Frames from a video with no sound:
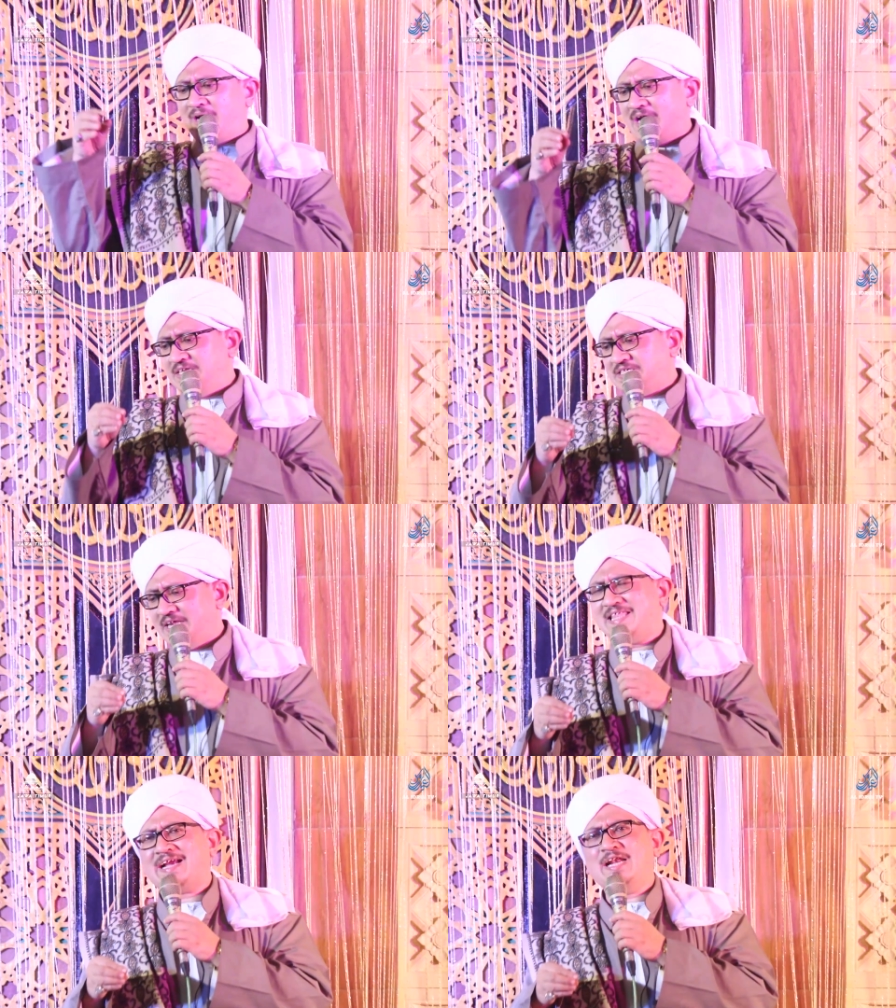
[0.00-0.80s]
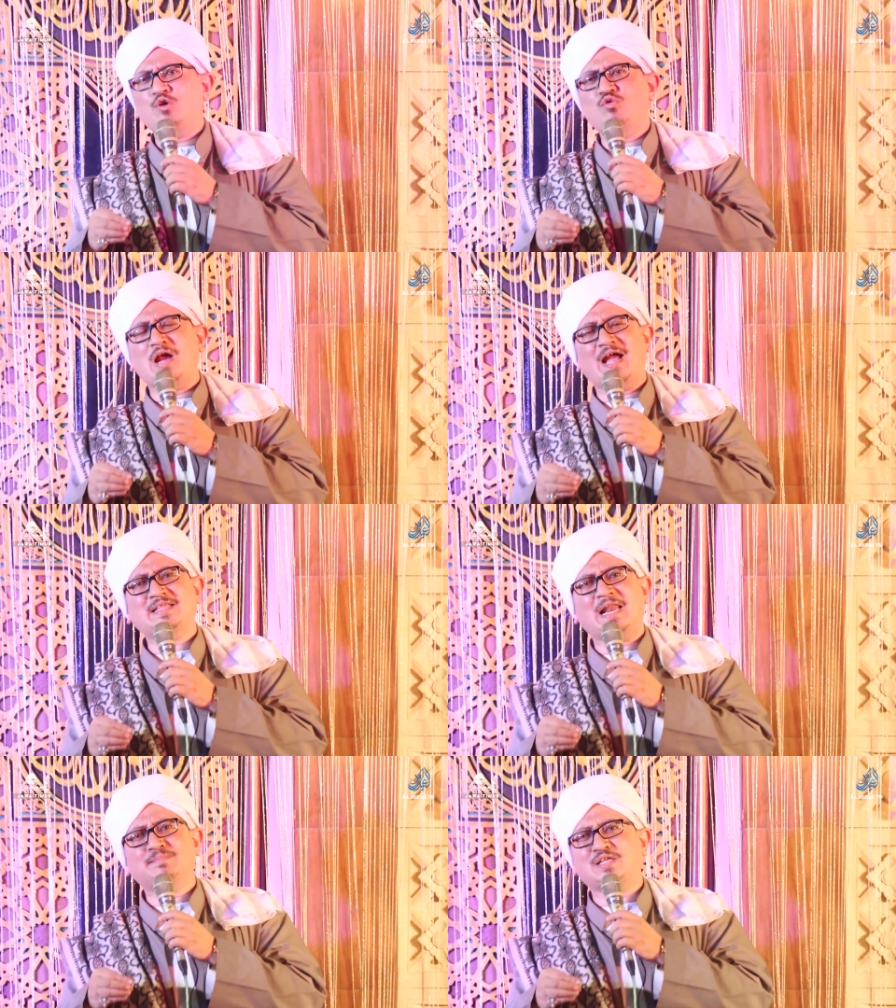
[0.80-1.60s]
Pernah diceritakan juga
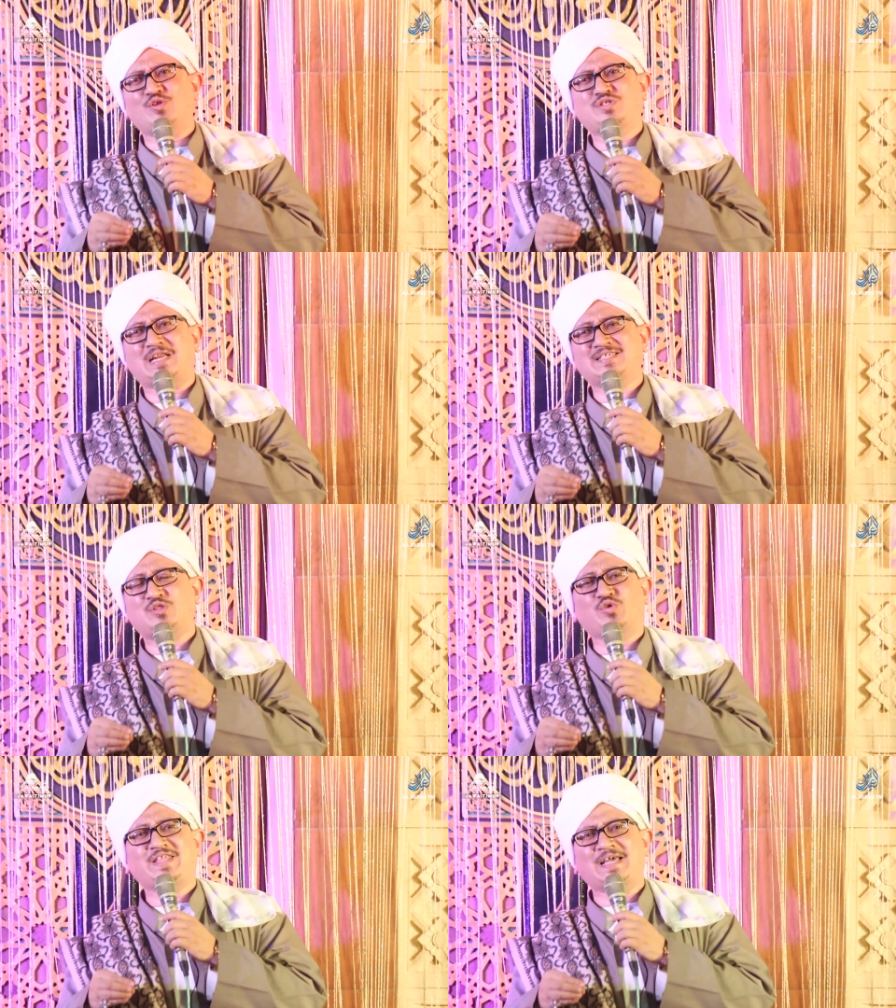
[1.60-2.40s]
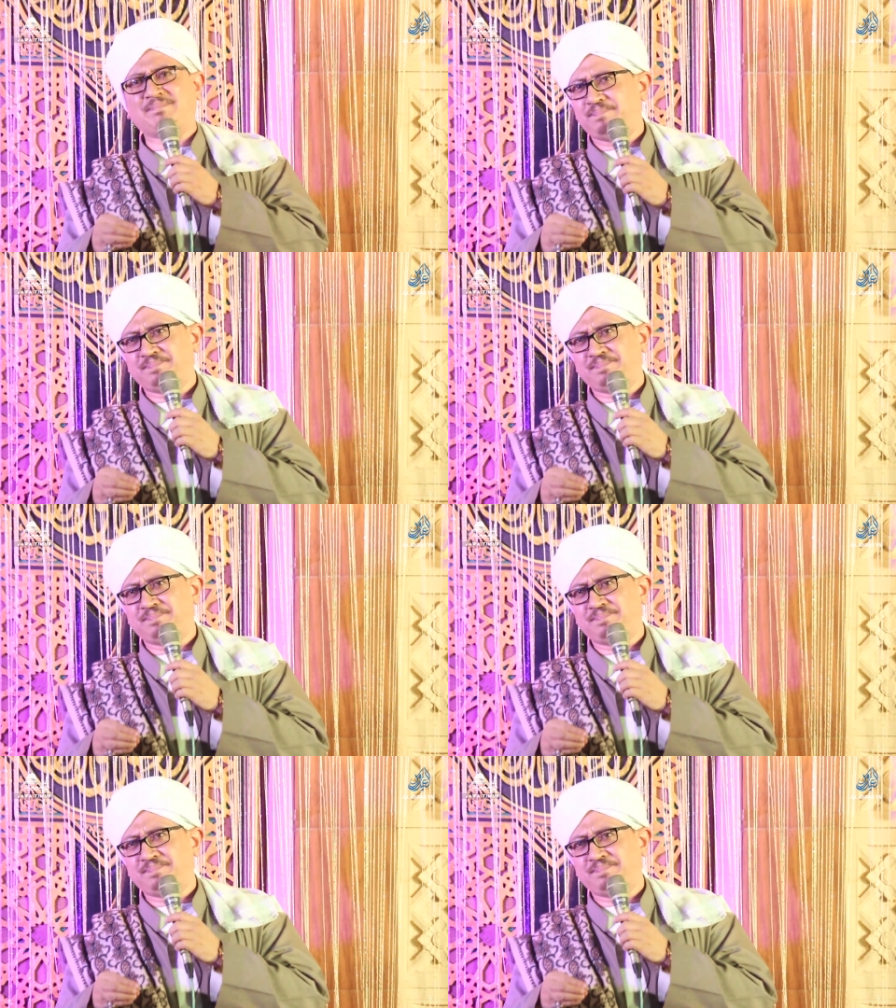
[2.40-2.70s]
dalam satu salah satu kitab.